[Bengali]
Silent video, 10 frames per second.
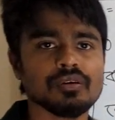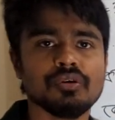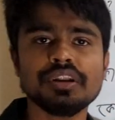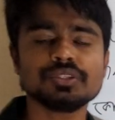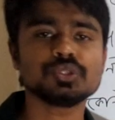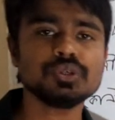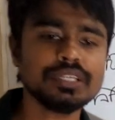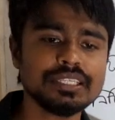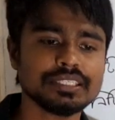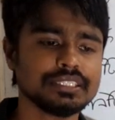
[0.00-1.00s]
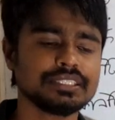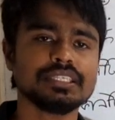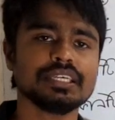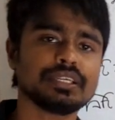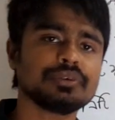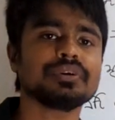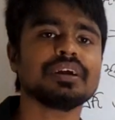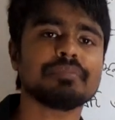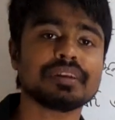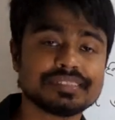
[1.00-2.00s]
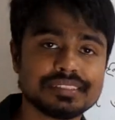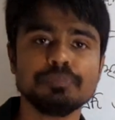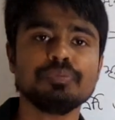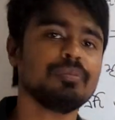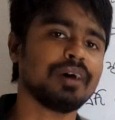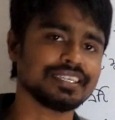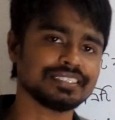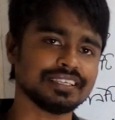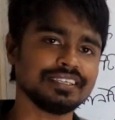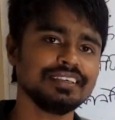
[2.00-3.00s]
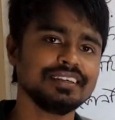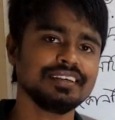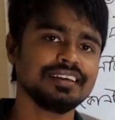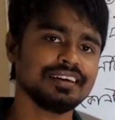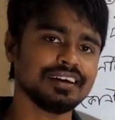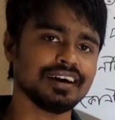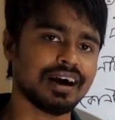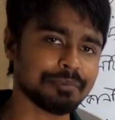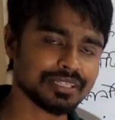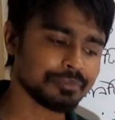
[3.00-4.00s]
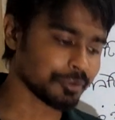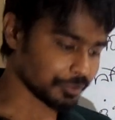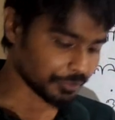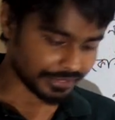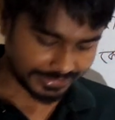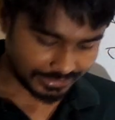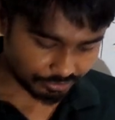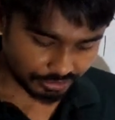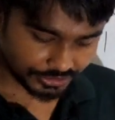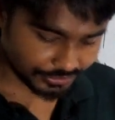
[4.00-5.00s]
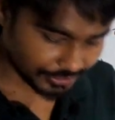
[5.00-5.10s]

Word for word: অনেক জটিল জিনিসকে কি করে আমরা সিম্পল ভাষায় আমাদের মতো করে ক্যালকুলেটর